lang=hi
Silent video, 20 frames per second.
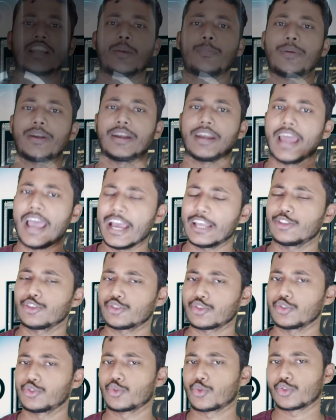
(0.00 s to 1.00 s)
चैनल पर नया है
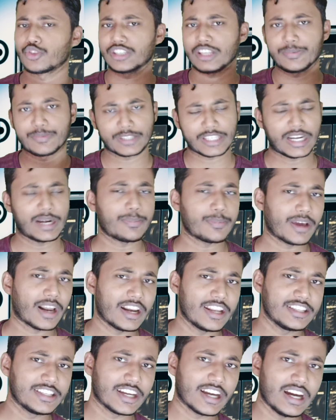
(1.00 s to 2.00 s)
दोस्तों जरूर सब्सक्राइब कर
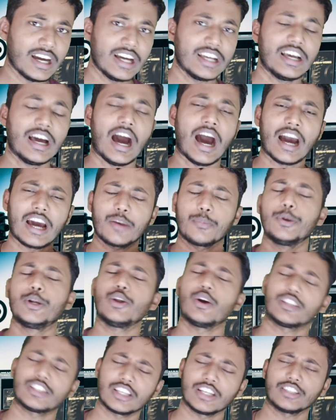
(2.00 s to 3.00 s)
लीजिएगा अगर
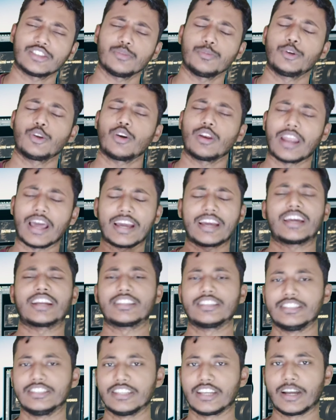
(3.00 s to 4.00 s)
वीडियो अच्छा लगता वीडियो को लाइक कर
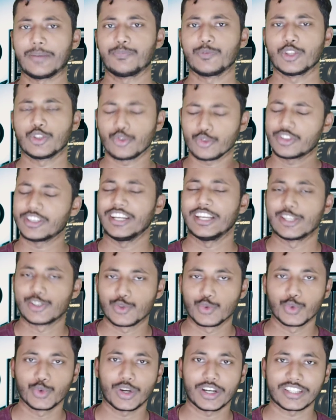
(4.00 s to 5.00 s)
दीजिएगा तो चलिए
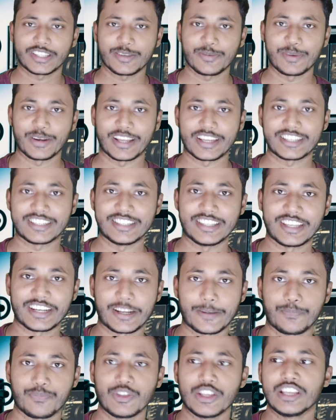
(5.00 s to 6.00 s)
शुरू करते हैं विनायक जी देर
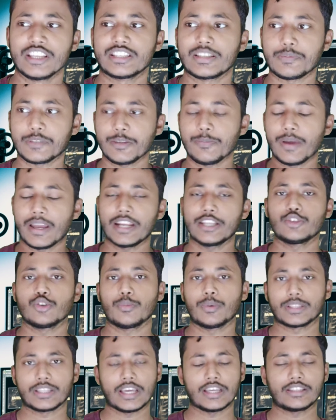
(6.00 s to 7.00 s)
के सबसे पहले जो
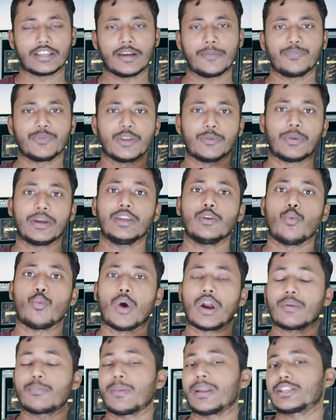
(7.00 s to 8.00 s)
बताया था भाई
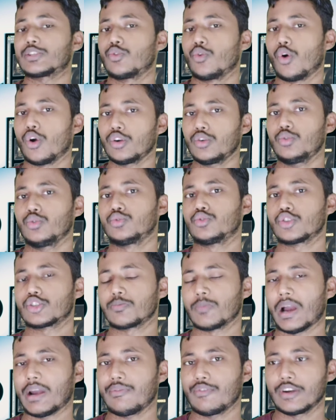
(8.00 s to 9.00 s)
वन प्लस नोट टू जो
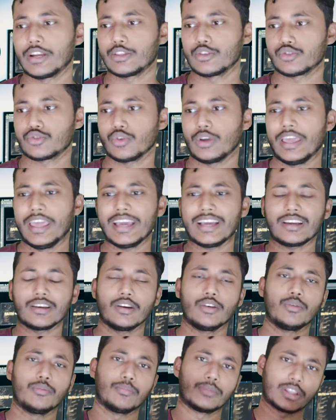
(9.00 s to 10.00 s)
स्मार्टफोन है दोस्तों एक
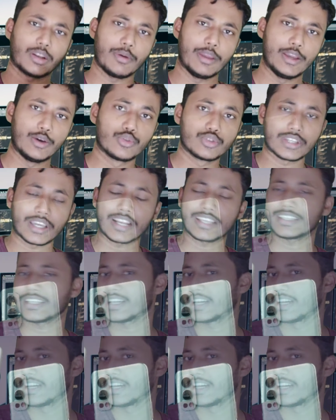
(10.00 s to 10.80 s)
मतलब यूजर ऐसे